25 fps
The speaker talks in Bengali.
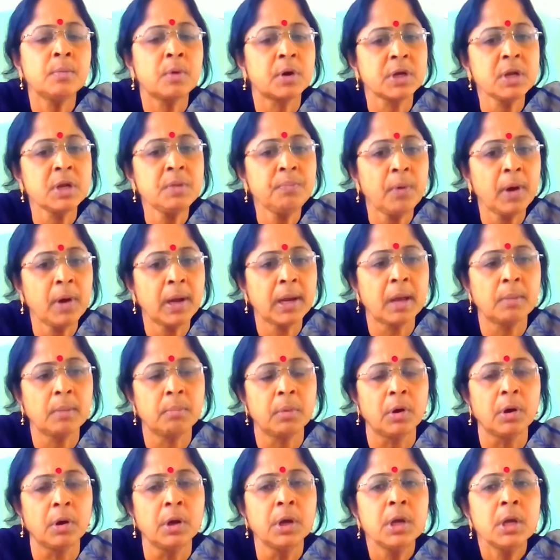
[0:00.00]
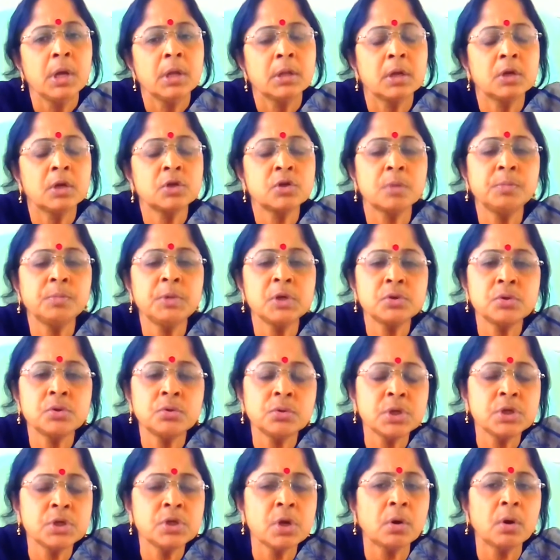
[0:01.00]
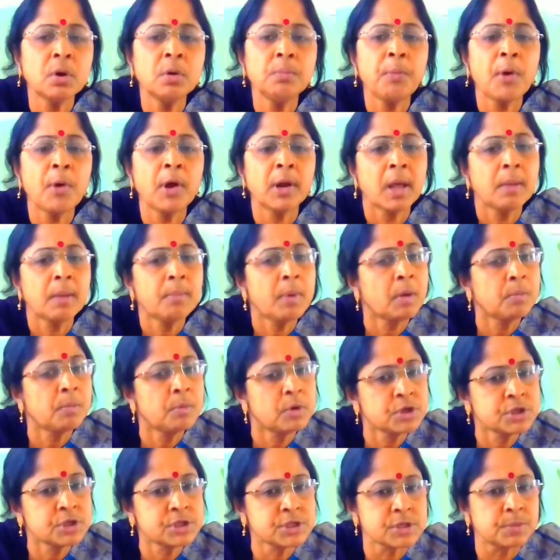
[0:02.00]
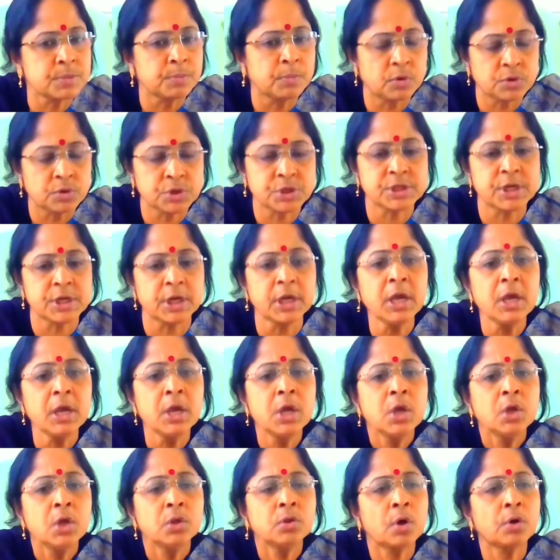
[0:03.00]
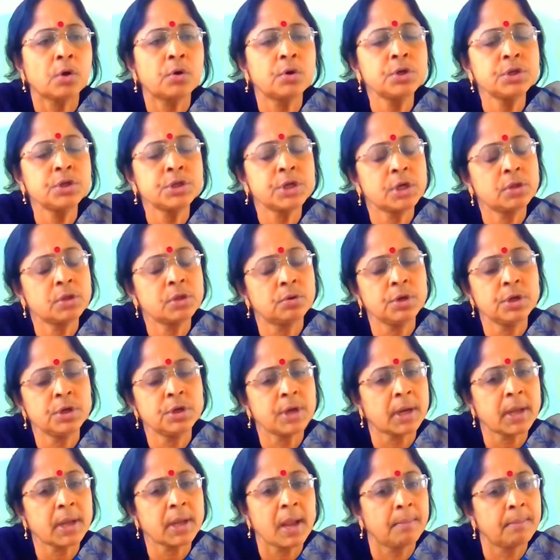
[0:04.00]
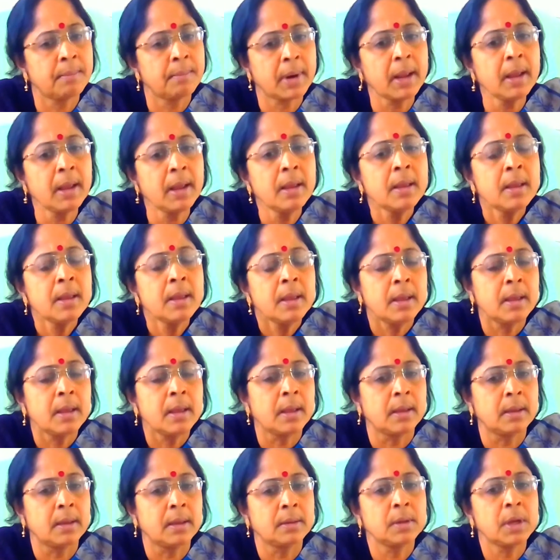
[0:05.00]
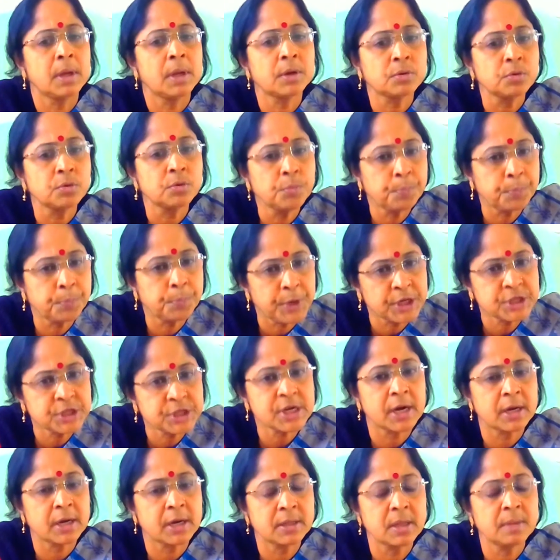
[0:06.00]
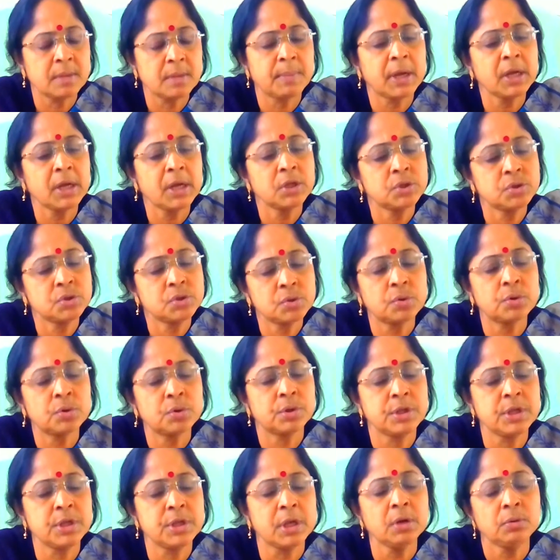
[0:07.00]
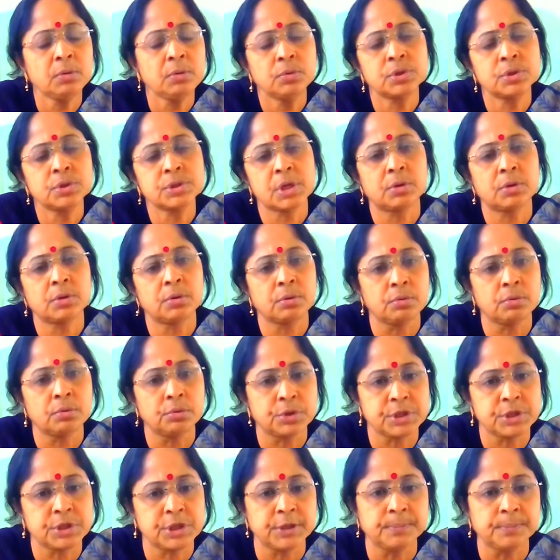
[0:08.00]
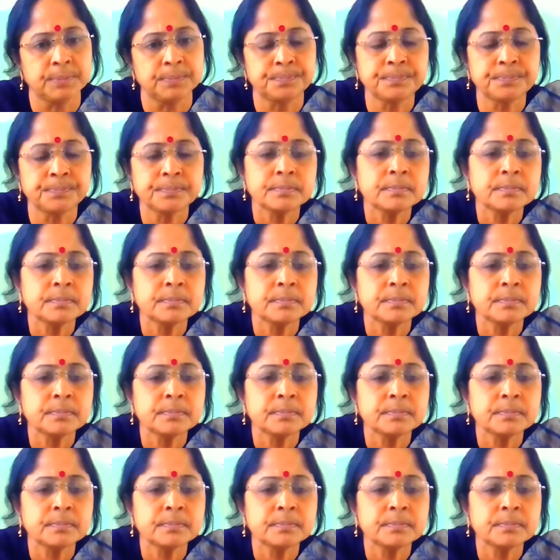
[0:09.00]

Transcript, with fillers: এই বটি ফলাব তাহলে শব্দের শুরুতে যখন ফলাব বসছে তখন সেই ধ্বনিটাকে আমরা একটু প্রেশার দিয়ে বা জোর দিয়ে উচ্চারণ করছি